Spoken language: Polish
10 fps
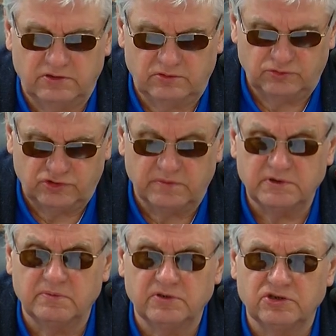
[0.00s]
I tu już nie,
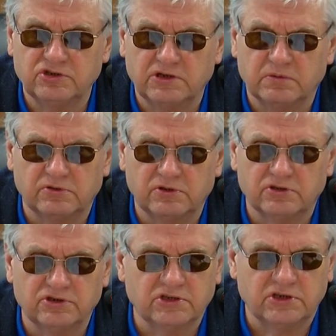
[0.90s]
nie będę czytał, bo to
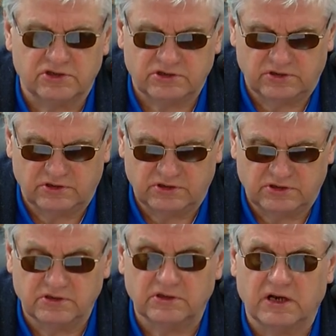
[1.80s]
troszeczkę jest,
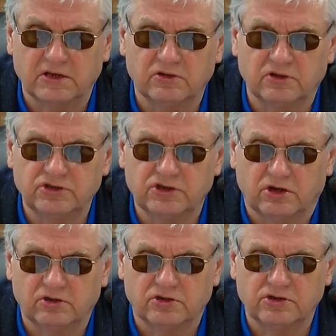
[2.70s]
jest ale chodzi
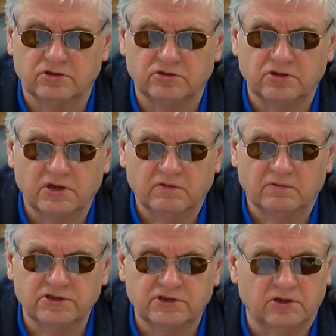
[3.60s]
o to
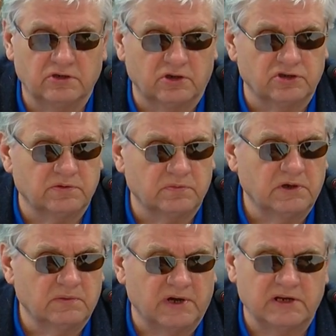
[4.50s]
właśnie, o czym
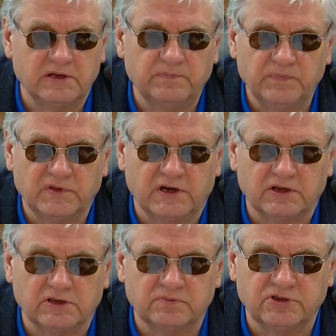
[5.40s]
pani
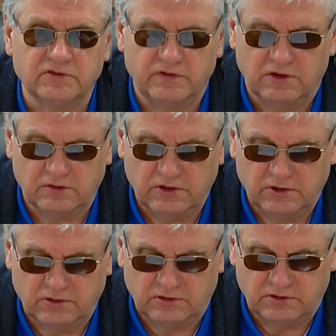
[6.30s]
dyrektor przed chwilą
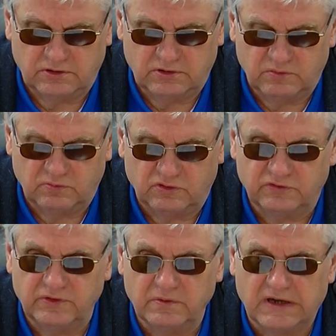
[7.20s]

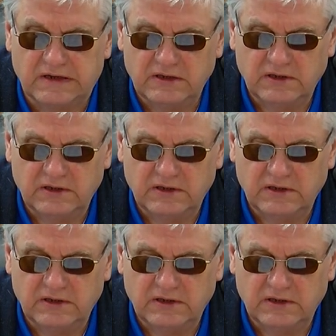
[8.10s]
mówiła.